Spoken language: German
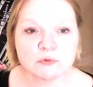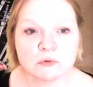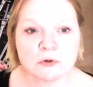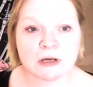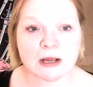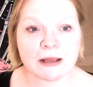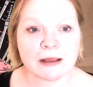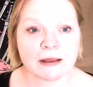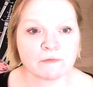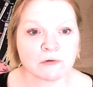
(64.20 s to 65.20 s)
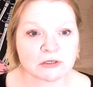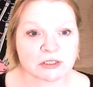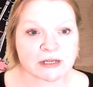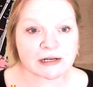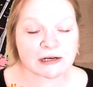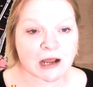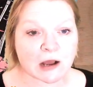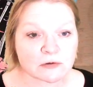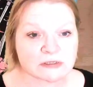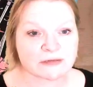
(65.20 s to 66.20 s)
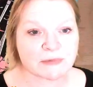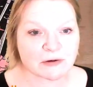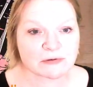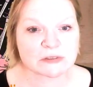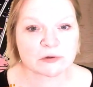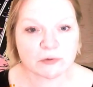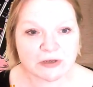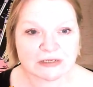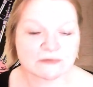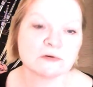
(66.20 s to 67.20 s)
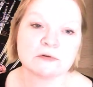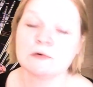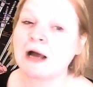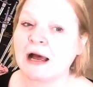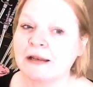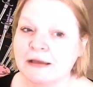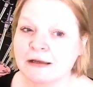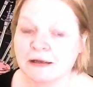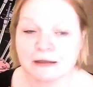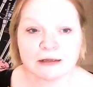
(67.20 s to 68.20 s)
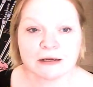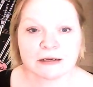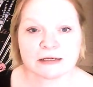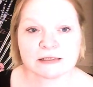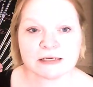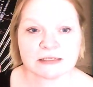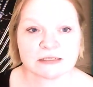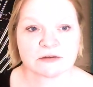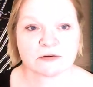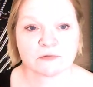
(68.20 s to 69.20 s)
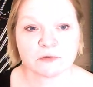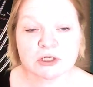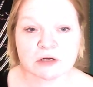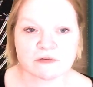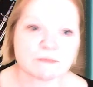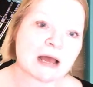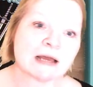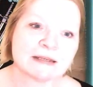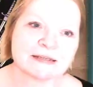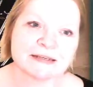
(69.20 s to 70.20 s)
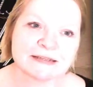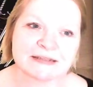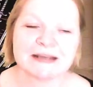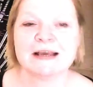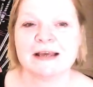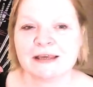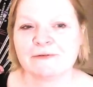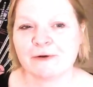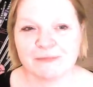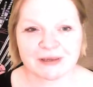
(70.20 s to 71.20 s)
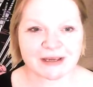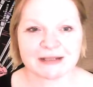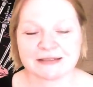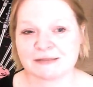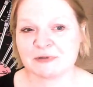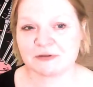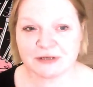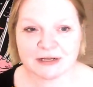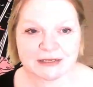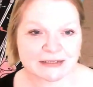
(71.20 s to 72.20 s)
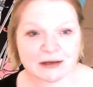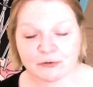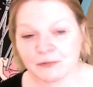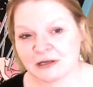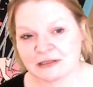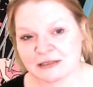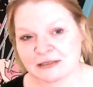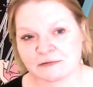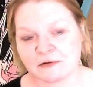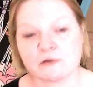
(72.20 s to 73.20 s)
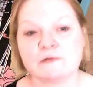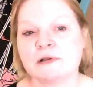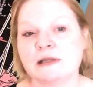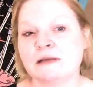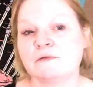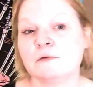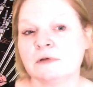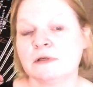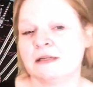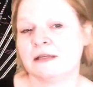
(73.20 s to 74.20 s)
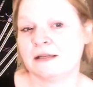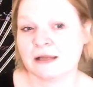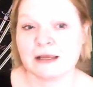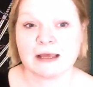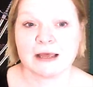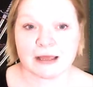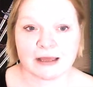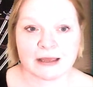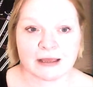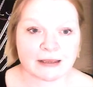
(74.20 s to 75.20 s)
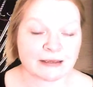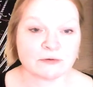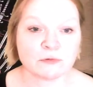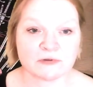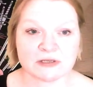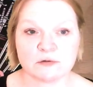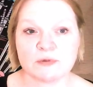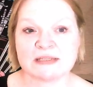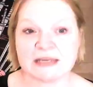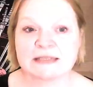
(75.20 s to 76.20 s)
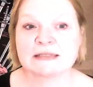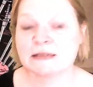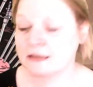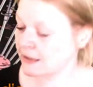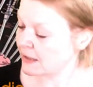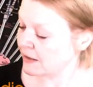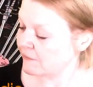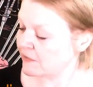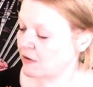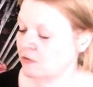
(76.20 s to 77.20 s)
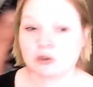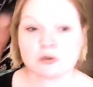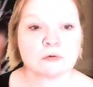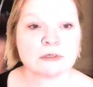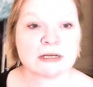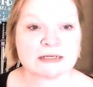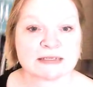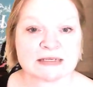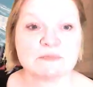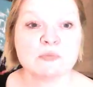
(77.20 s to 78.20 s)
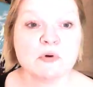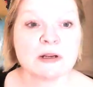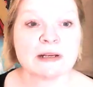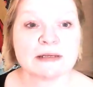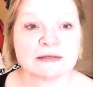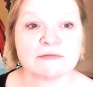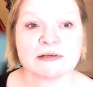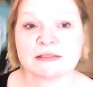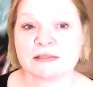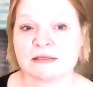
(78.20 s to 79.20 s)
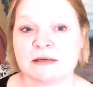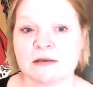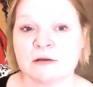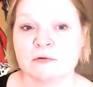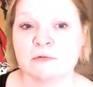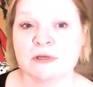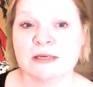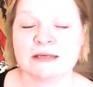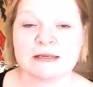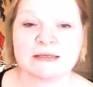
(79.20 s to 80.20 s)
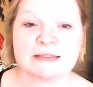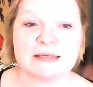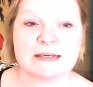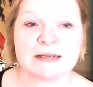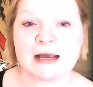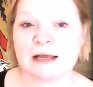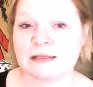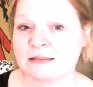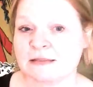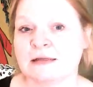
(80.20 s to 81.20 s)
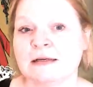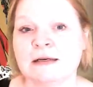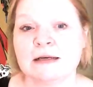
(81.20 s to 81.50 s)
Buch vorstellen aus dem Hause Königsfurt Urania, das jetzt frisch auf dem Markt ist. Ich freue mich ganz besonders darüber, dass es veröffentlicht wurde, denn äh, ich durfte es übersetzen, wie auch schon das, das Booklet, was du hier sehen kannst.